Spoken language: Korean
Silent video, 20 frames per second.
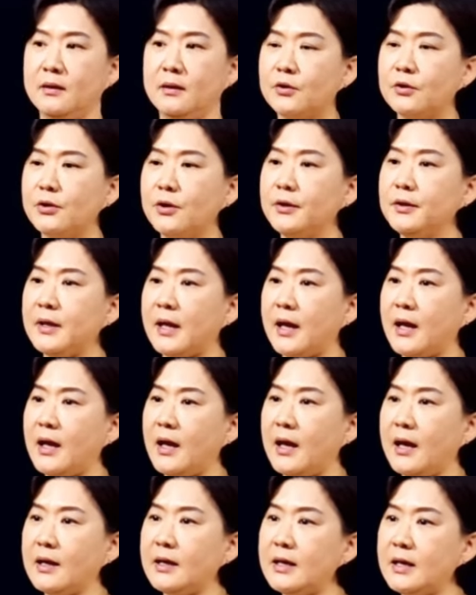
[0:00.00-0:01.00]

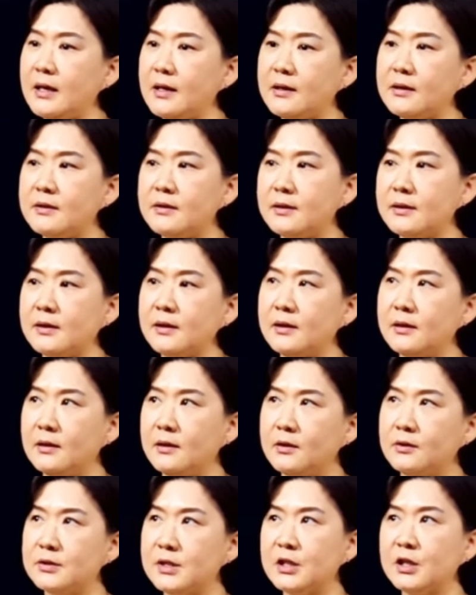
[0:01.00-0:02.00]
그런데 이 일을
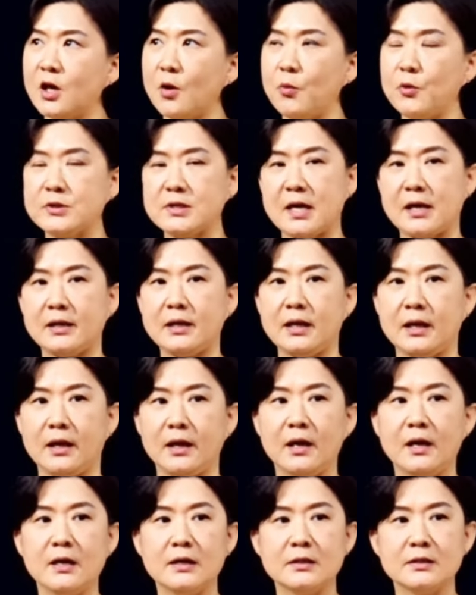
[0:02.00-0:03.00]
지켜보자니
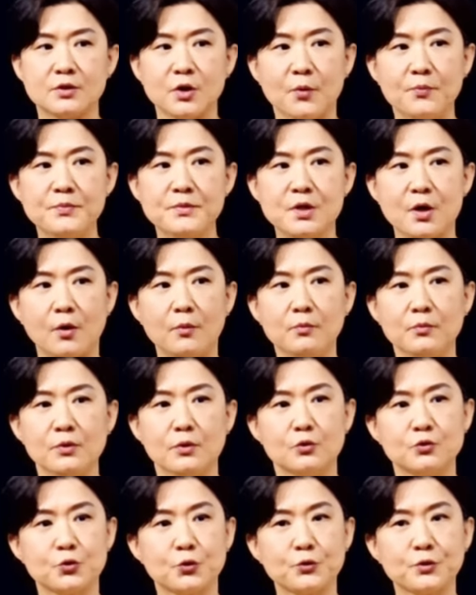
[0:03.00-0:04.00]
점점
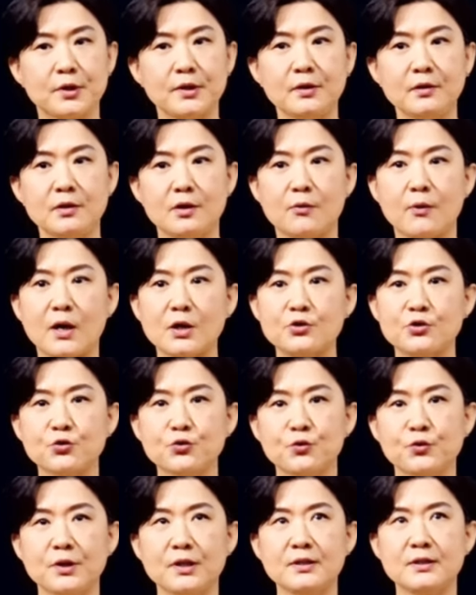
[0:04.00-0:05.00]
조선인들과
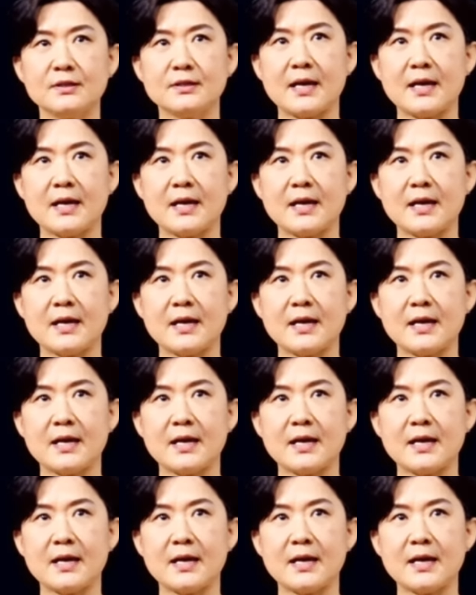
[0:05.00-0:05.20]
중국인들